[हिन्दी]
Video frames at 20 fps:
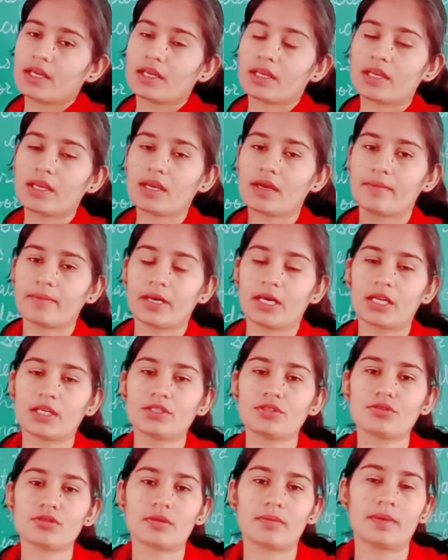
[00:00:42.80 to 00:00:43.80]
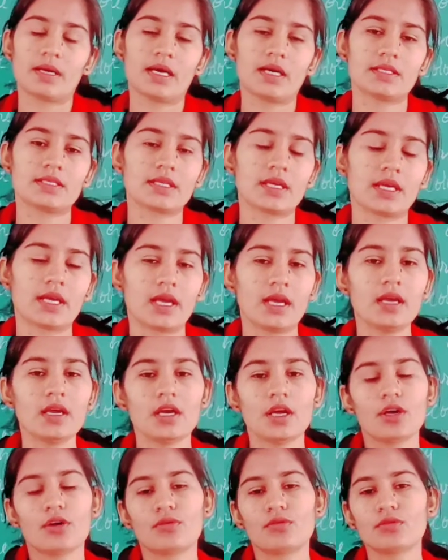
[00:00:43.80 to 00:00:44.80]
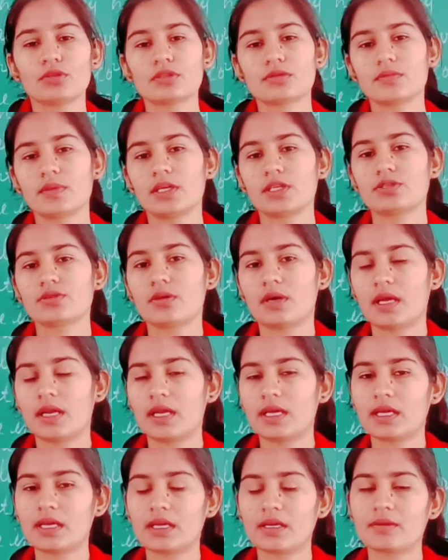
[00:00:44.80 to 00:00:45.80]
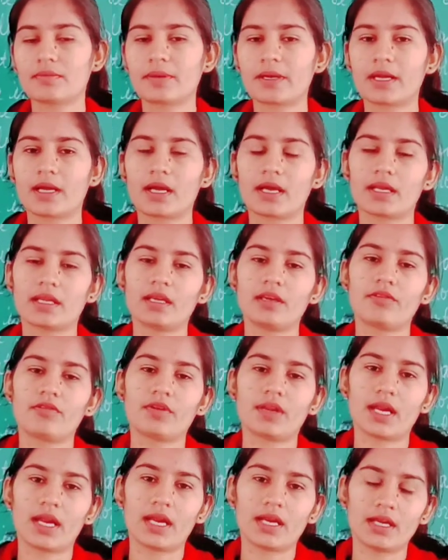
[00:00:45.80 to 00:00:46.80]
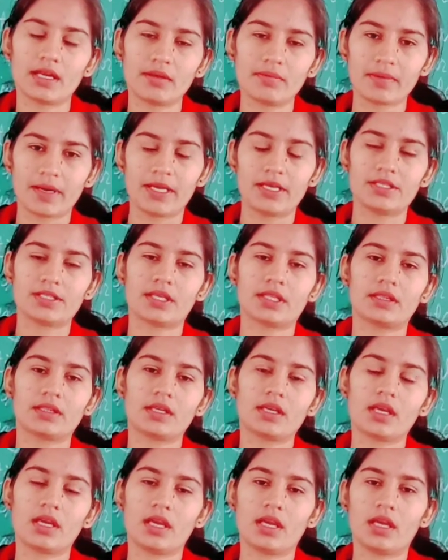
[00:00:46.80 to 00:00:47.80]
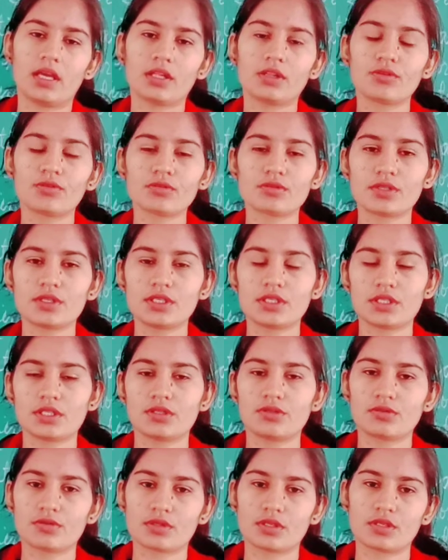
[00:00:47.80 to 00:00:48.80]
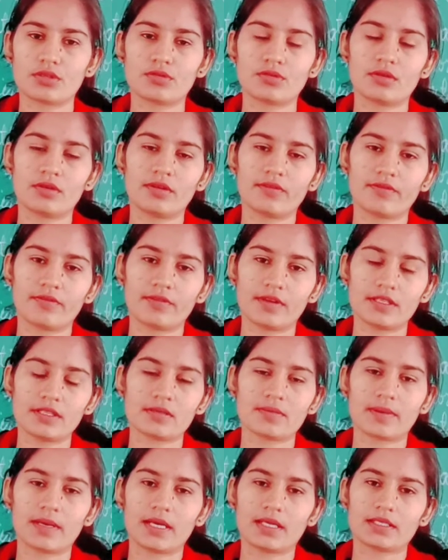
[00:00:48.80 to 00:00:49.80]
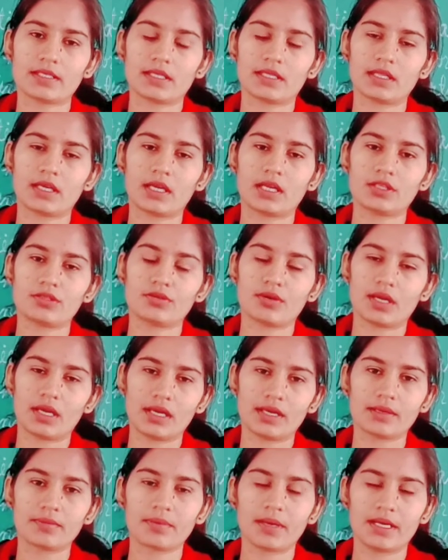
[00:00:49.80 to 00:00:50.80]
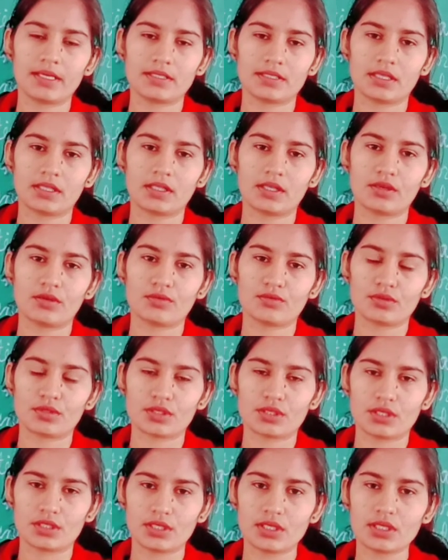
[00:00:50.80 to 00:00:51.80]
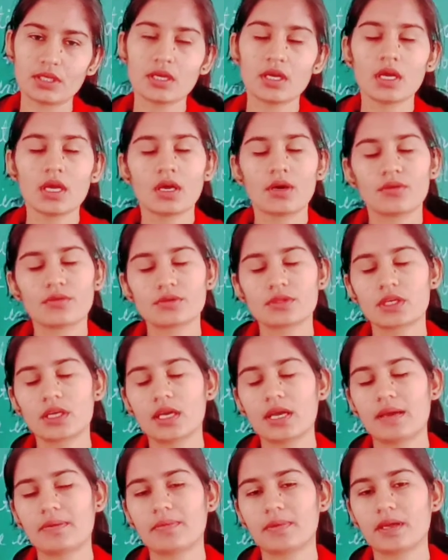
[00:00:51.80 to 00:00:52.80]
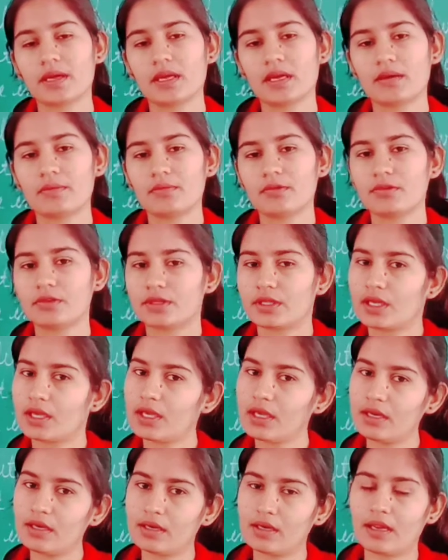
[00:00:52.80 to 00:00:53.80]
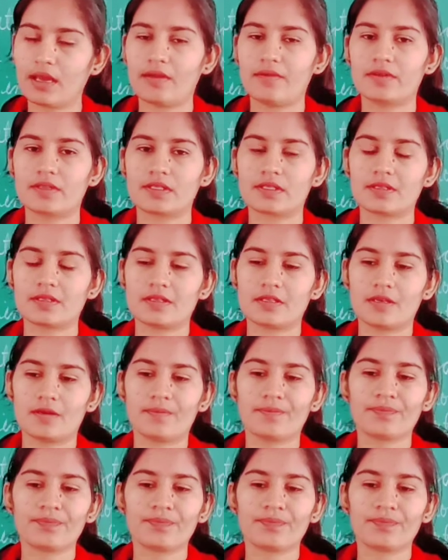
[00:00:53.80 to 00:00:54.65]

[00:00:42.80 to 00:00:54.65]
कि हमारा जो समाज है उसमें जो अलग अलग प्रकार की वेराइटी पाई जाती है एक दूसरी चीज़ों से जो डिफरेंस पाया जाता है जो अलग पाए जाते हैं कुछ चीज़ें उसे ही आपके क्या बोलते हैं डाइवर्सिटी